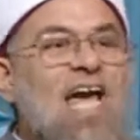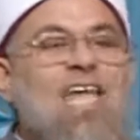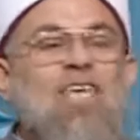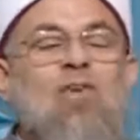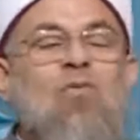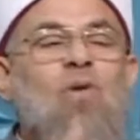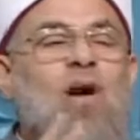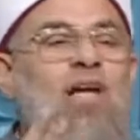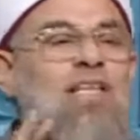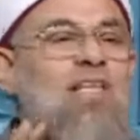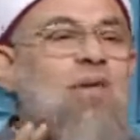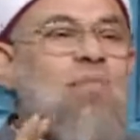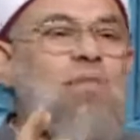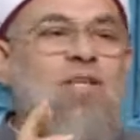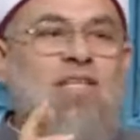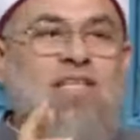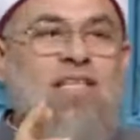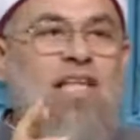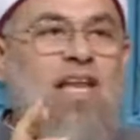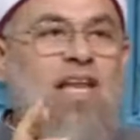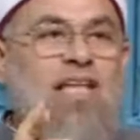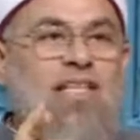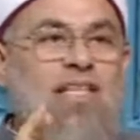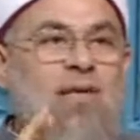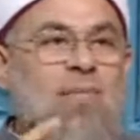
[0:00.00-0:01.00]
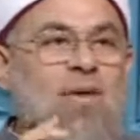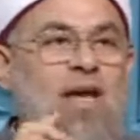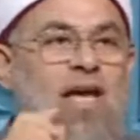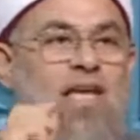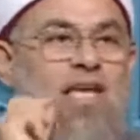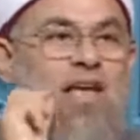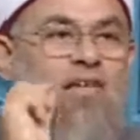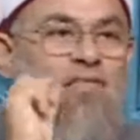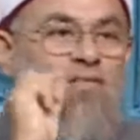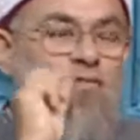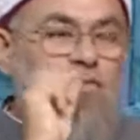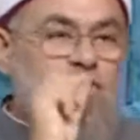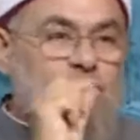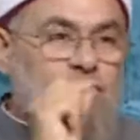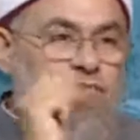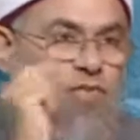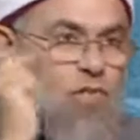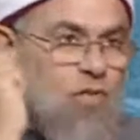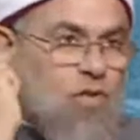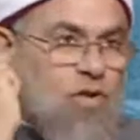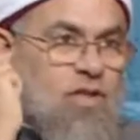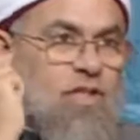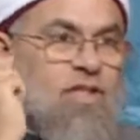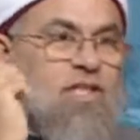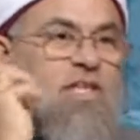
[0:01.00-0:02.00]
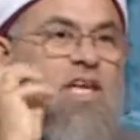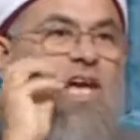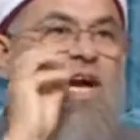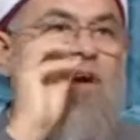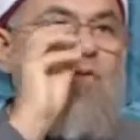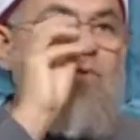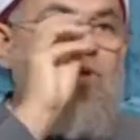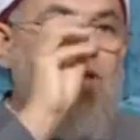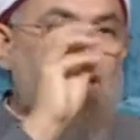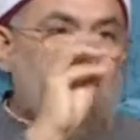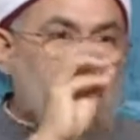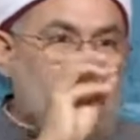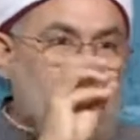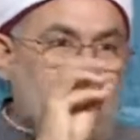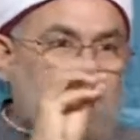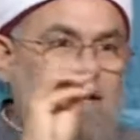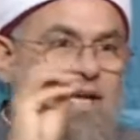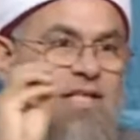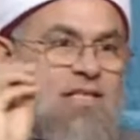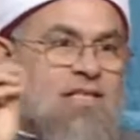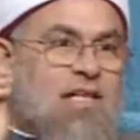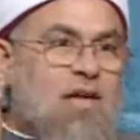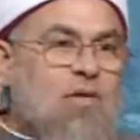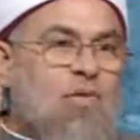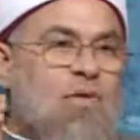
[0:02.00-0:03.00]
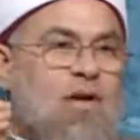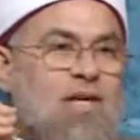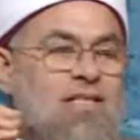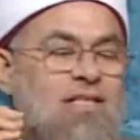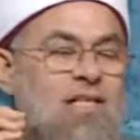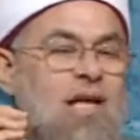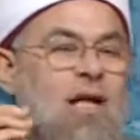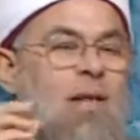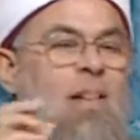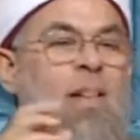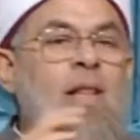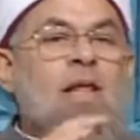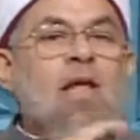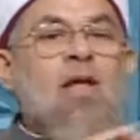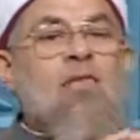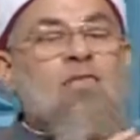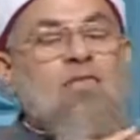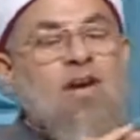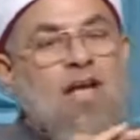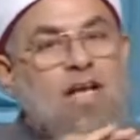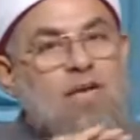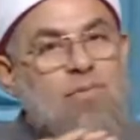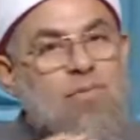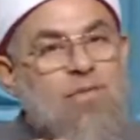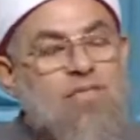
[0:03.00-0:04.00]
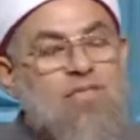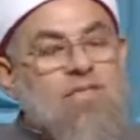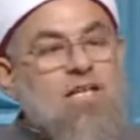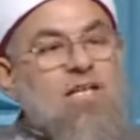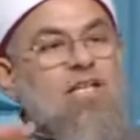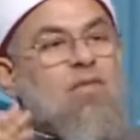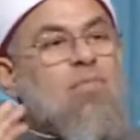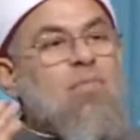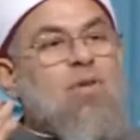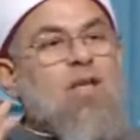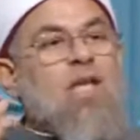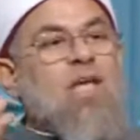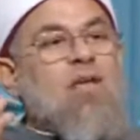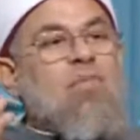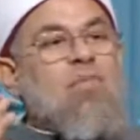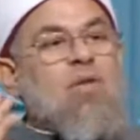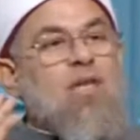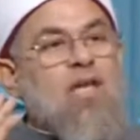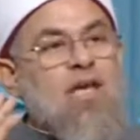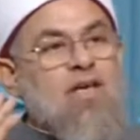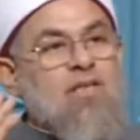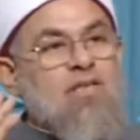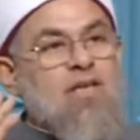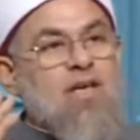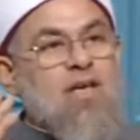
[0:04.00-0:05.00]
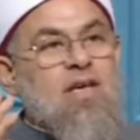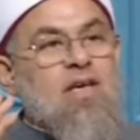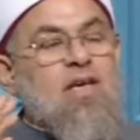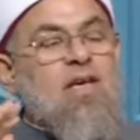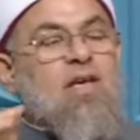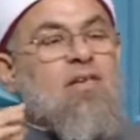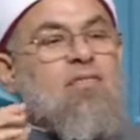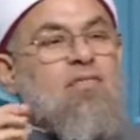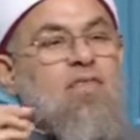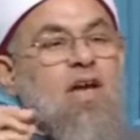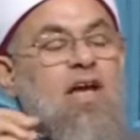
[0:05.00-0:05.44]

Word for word: اي واحده من الثلاثه بقى ينفث في ودني او يعمل كذا او كذا فاحنا بنستعيذ بالله من هذا مم.